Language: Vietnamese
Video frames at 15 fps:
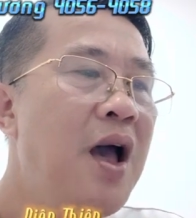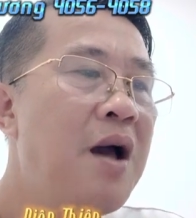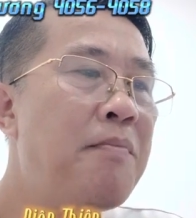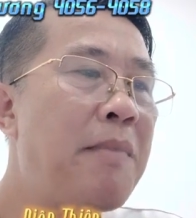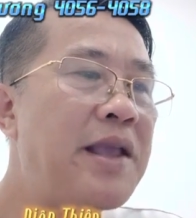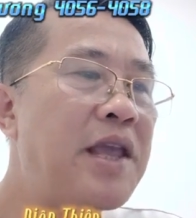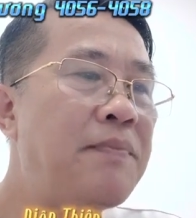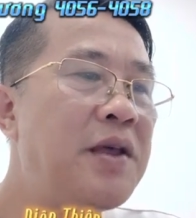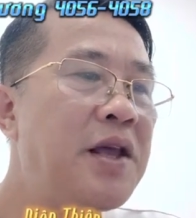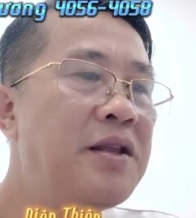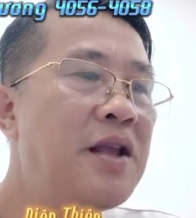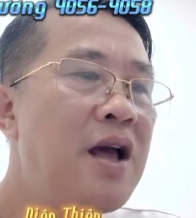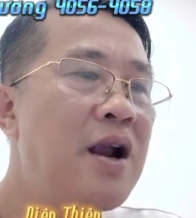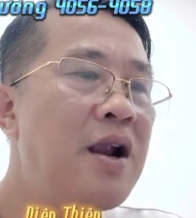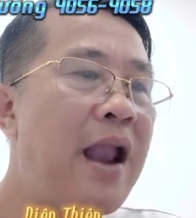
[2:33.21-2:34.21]
Mà Diệp
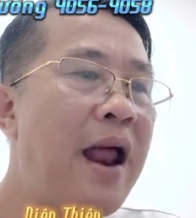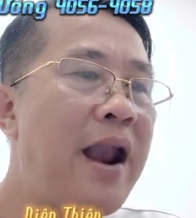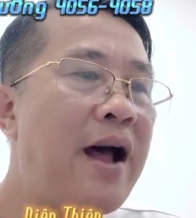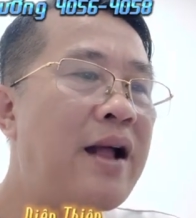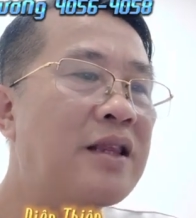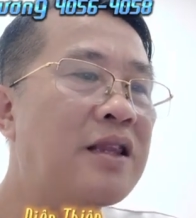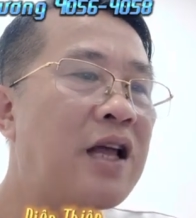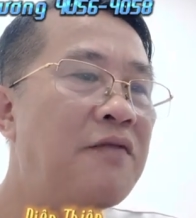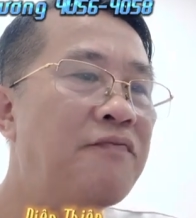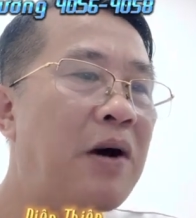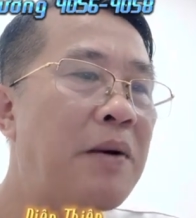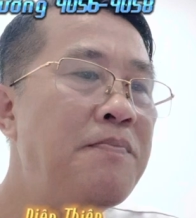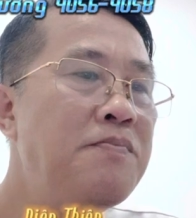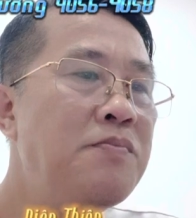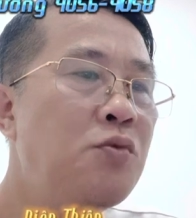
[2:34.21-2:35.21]
Thiên là là thành
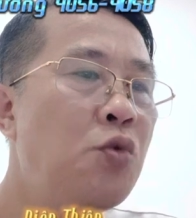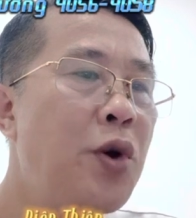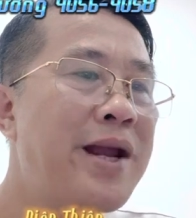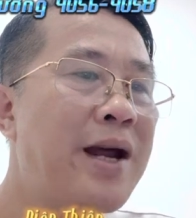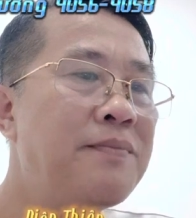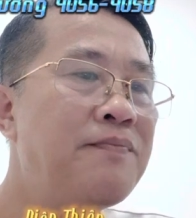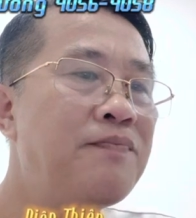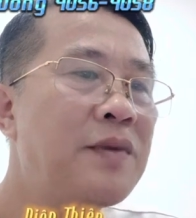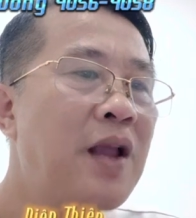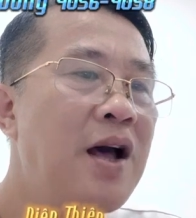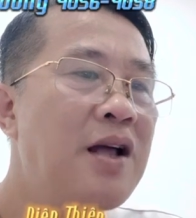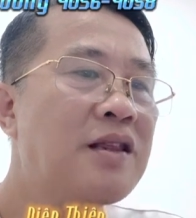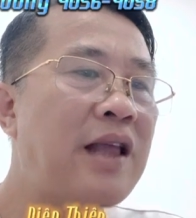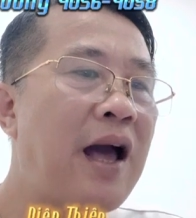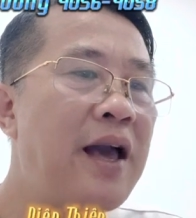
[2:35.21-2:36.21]
phẩm Nguyên Anh,
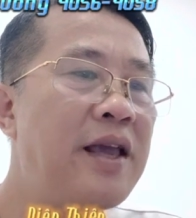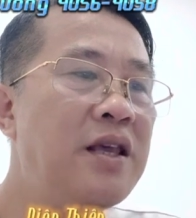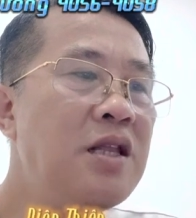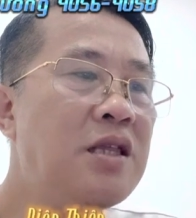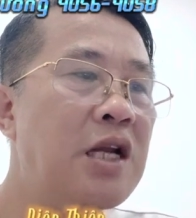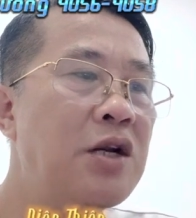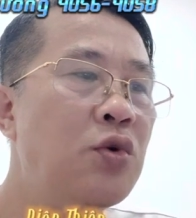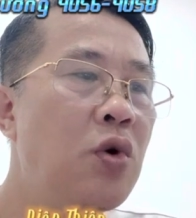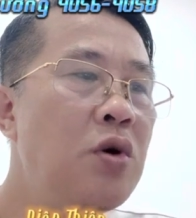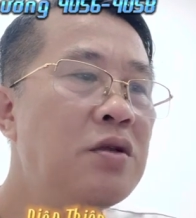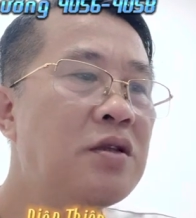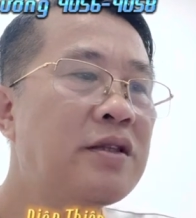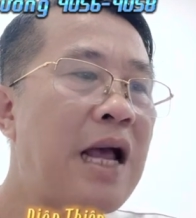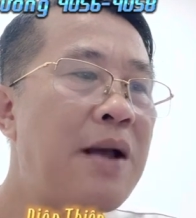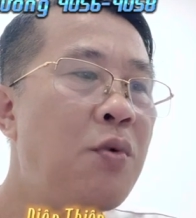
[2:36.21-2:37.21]
tại dưới tình huống
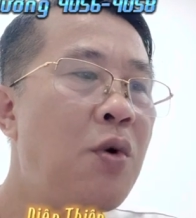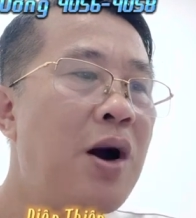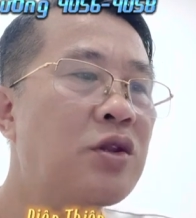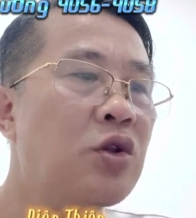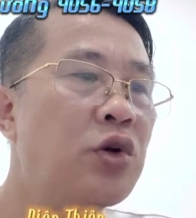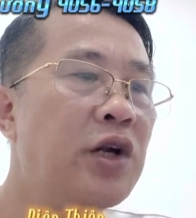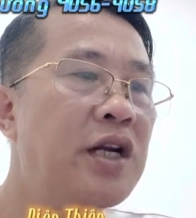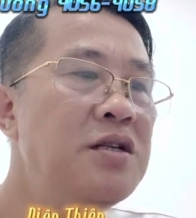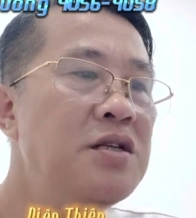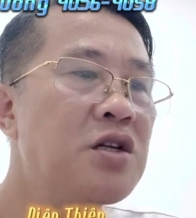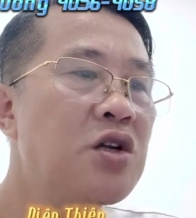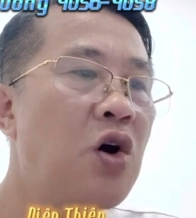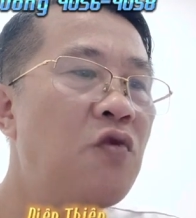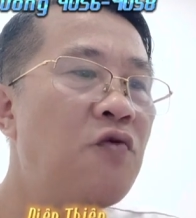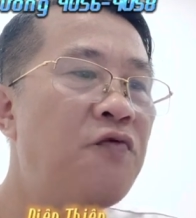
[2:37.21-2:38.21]
tam hoa tụ đỉnh
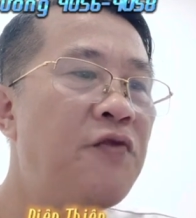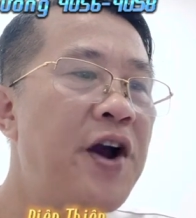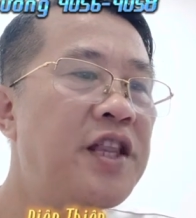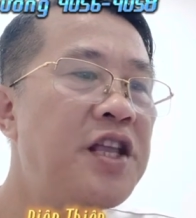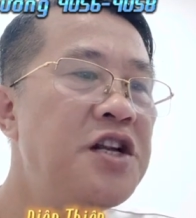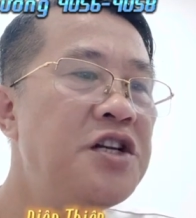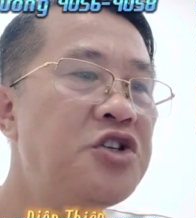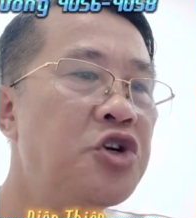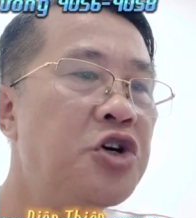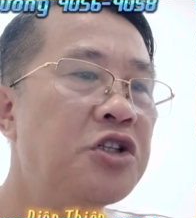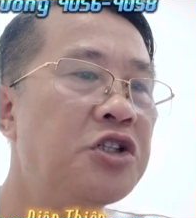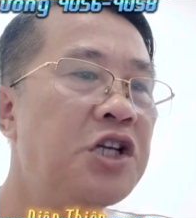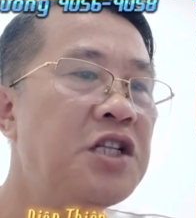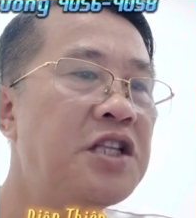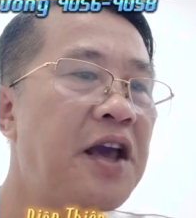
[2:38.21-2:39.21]
cùng phệ thiên
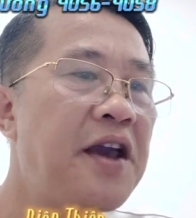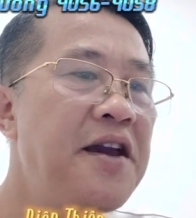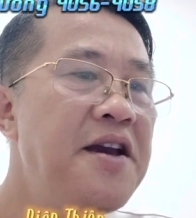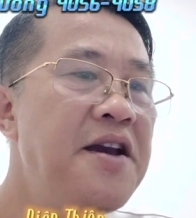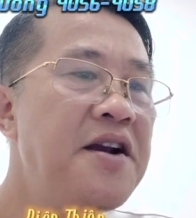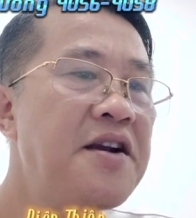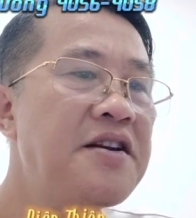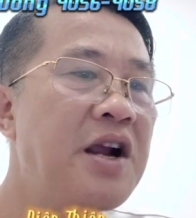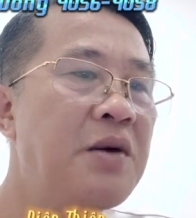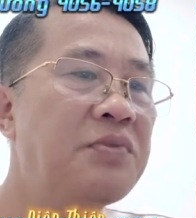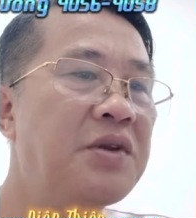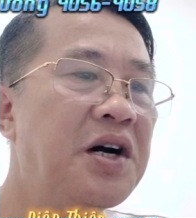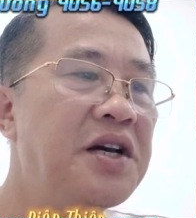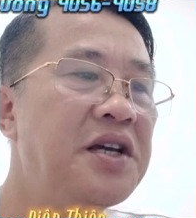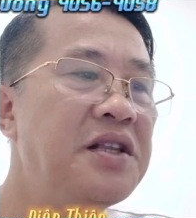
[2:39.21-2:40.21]
trường sinh thể, đồng
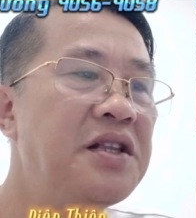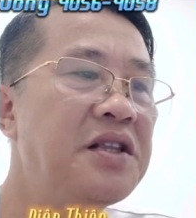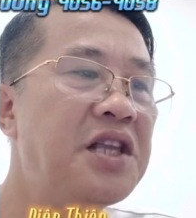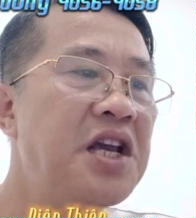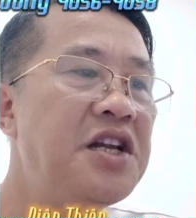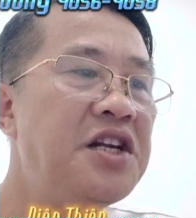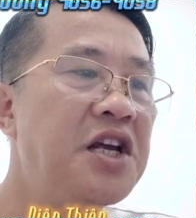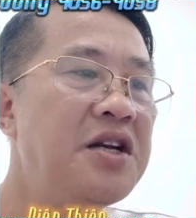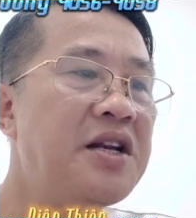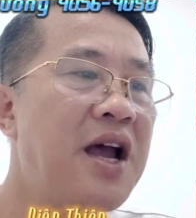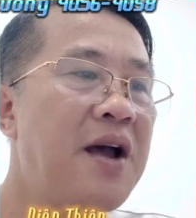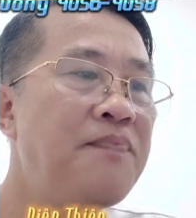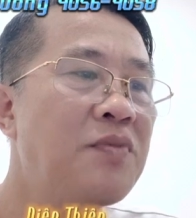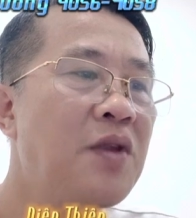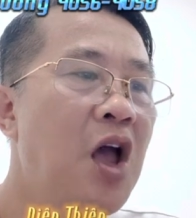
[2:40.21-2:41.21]
thời thi triển
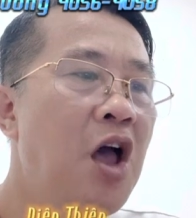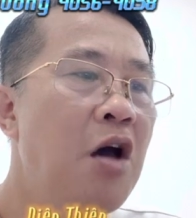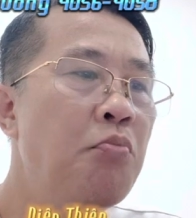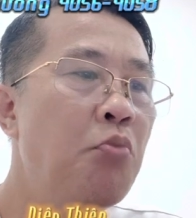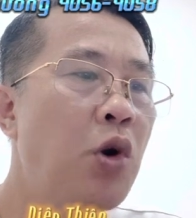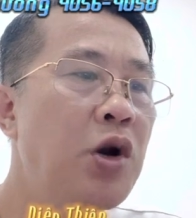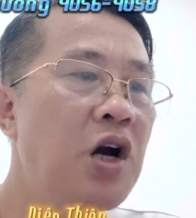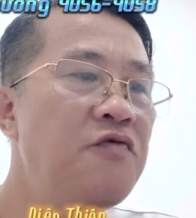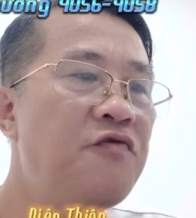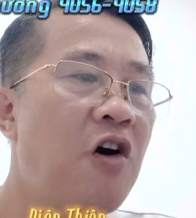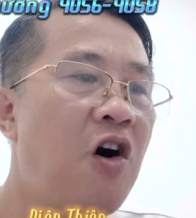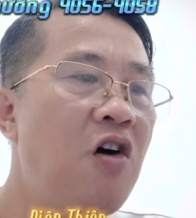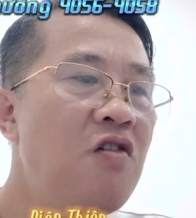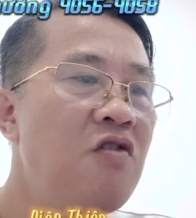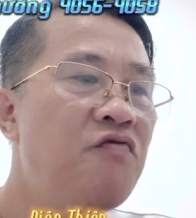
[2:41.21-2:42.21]
ra, muốn ứng
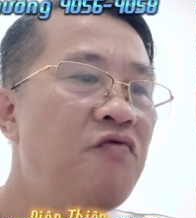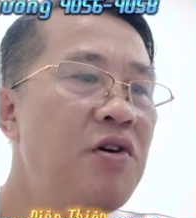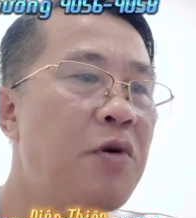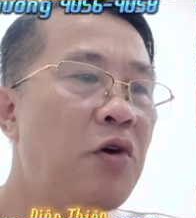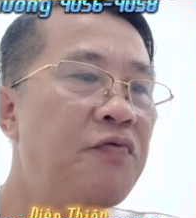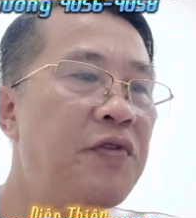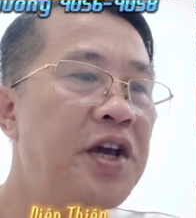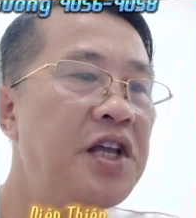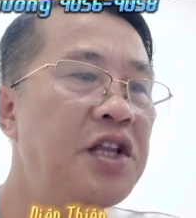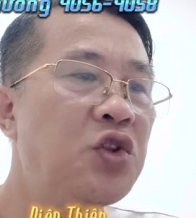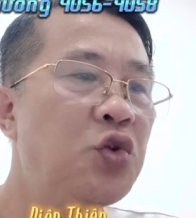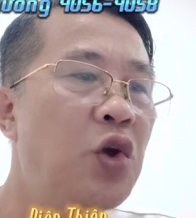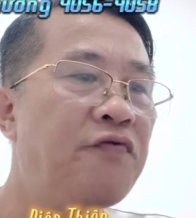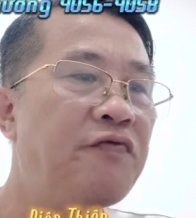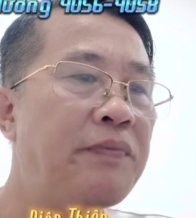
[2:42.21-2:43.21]
phó với một vị
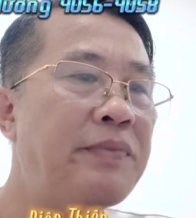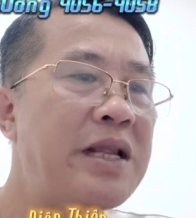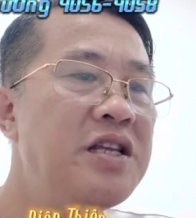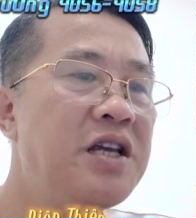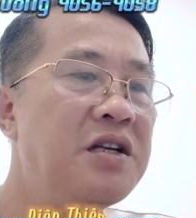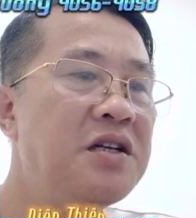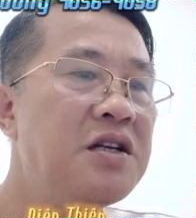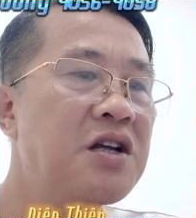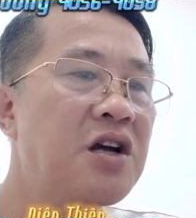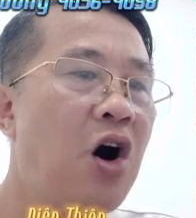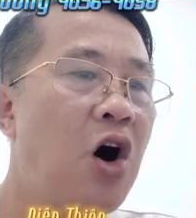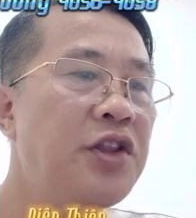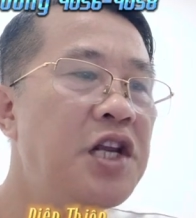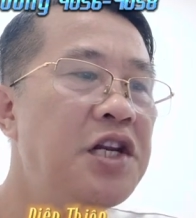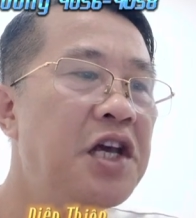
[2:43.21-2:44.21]
tuyệt phẩm thánh nhân
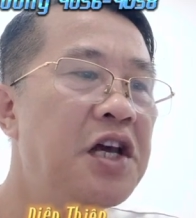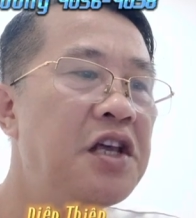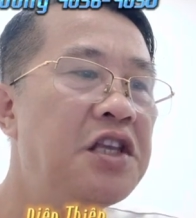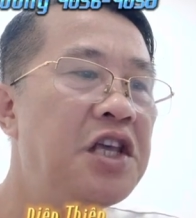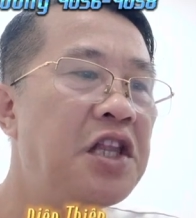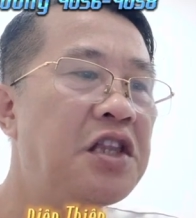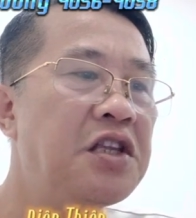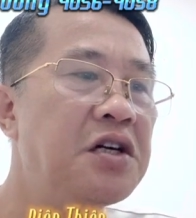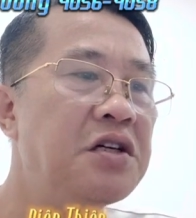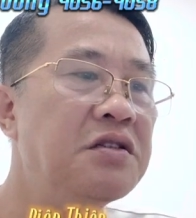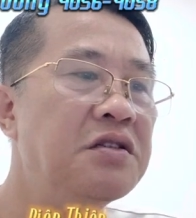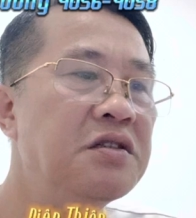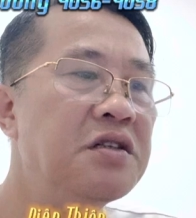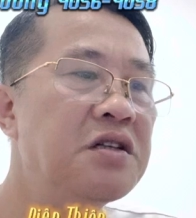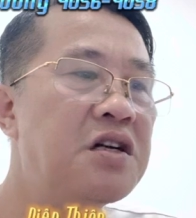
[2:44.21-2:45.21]
có thiên địa dị tượng,
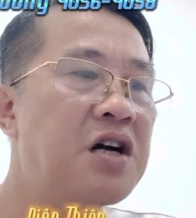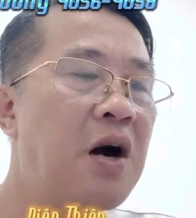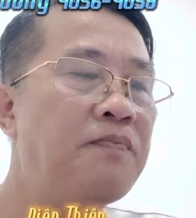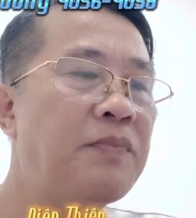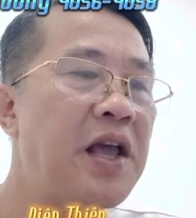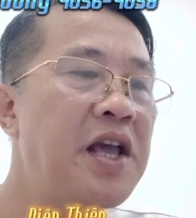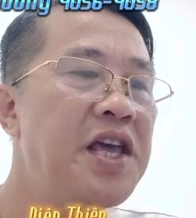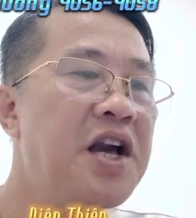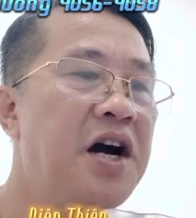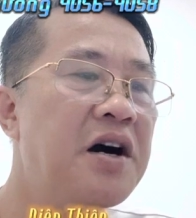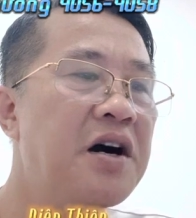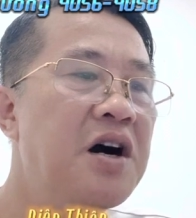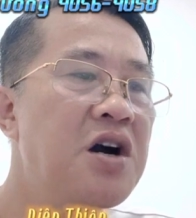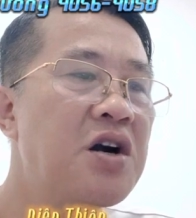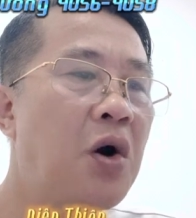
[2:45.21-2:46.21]
không thể nghi
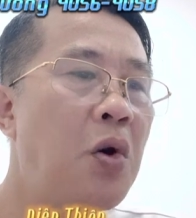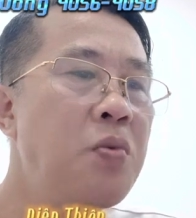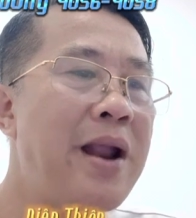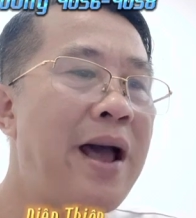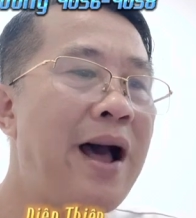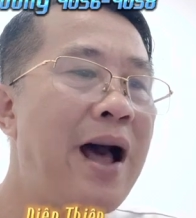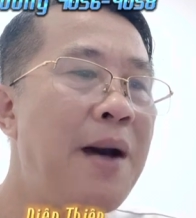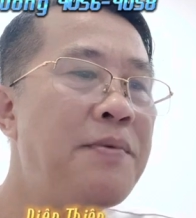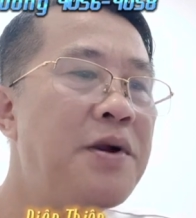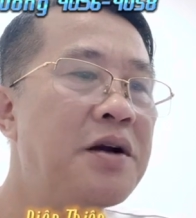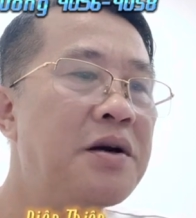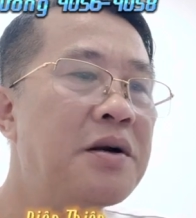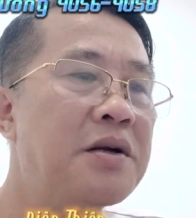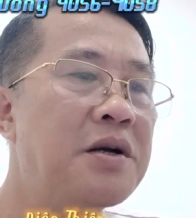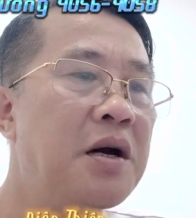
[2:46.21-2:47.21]
ngờ cũng là áp lực
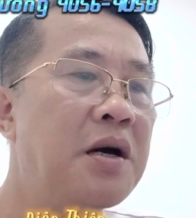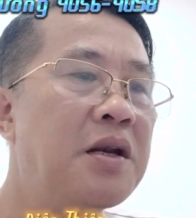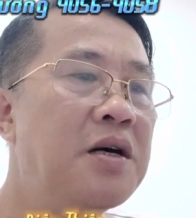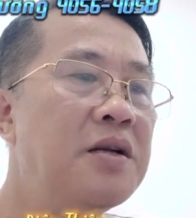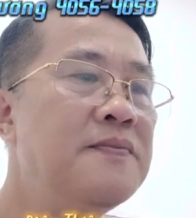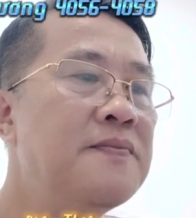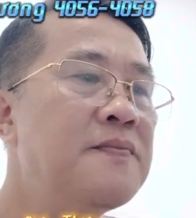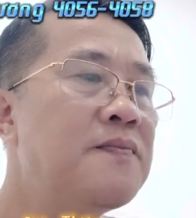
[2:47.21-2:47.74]
cực lớn.